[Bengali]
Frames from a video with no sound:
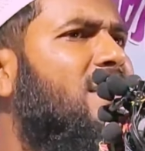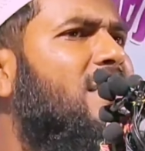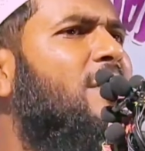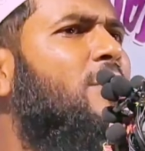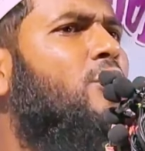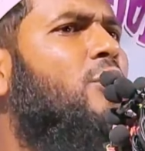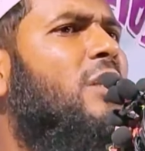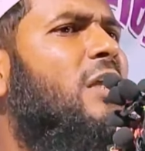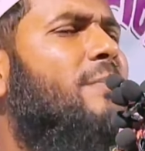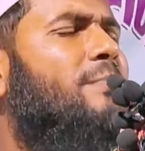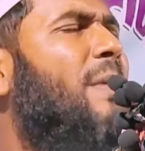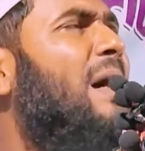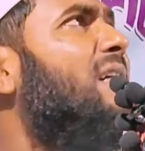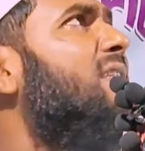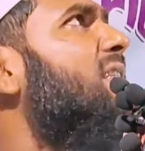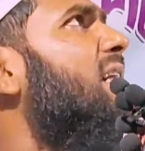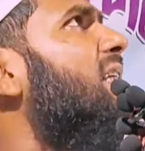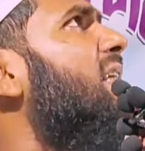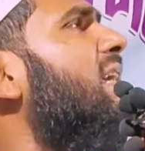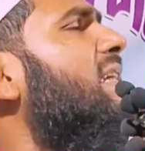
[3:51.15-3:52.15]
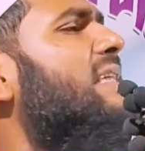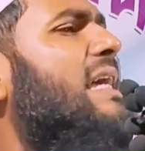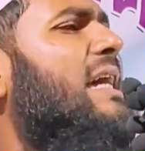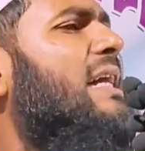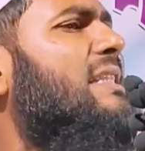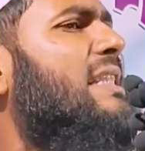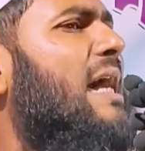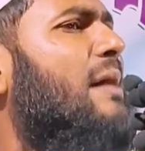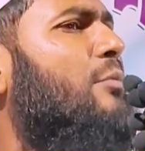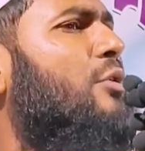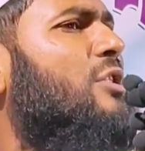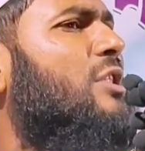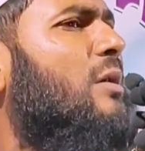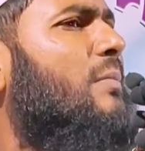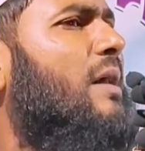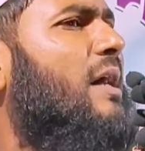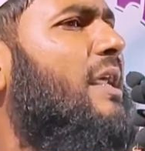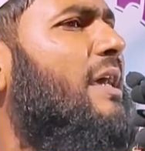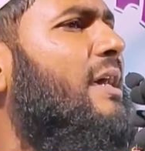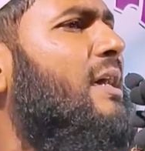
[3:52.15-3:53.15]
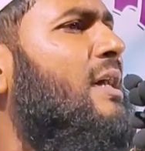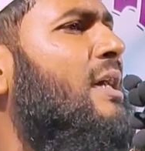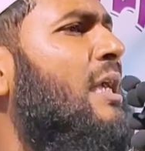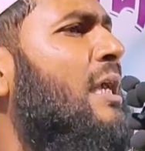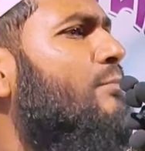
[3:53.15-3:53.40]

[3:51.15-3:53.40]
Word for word: কি করে পাঁচ হাজার টাকা দাম হতে পারে